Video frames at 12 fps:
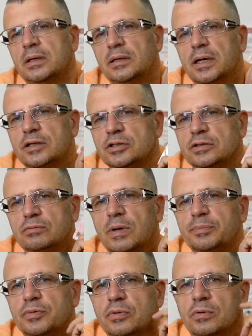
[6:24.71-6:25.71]
jak cię
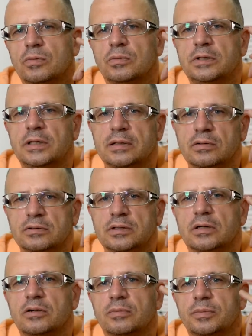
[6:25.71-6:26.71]
złapią
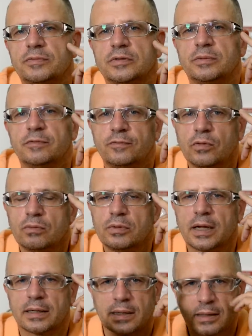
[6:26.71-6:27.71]
jadącego powiedzmy w
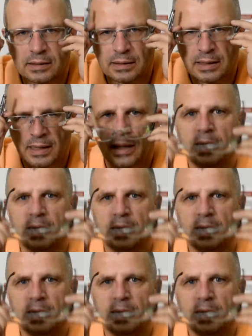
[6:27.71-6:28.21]
okularach,